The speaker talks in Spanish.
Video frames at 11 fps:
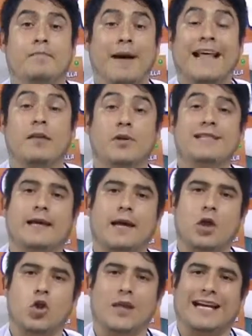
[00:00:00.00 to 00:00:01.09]
Para el buen
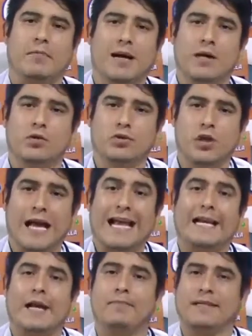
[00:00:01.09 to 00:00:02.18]
secado de las manos,
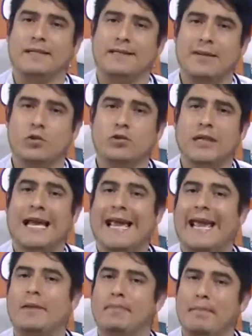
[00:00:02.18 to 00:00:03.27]
les presentamos
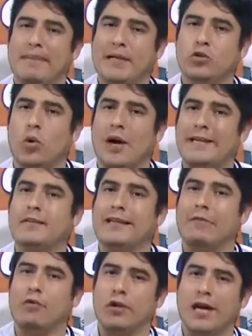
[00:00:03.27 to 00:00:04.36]
el papel toalla
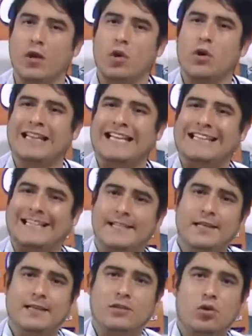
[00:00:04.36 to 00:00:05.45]
interfoliado de
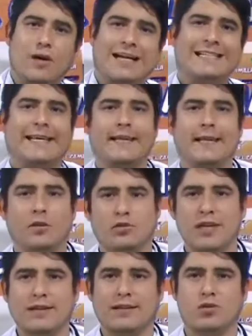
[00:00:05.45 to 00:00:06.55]
300 hojas y de
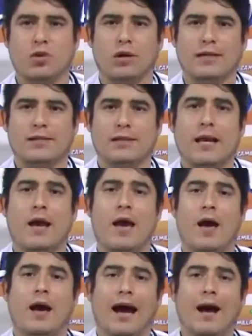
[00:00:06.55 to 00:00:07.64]
200 hojas,
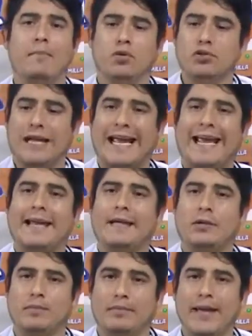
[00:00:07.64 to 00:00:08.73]
ambos
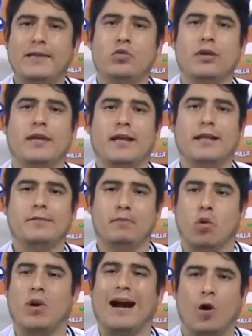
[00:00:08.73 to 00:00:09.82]
en 20 unidades
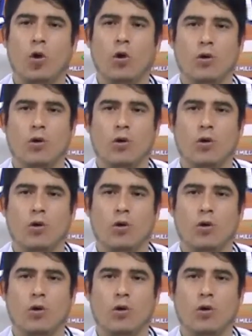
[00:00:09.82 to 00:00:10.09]
por cajón.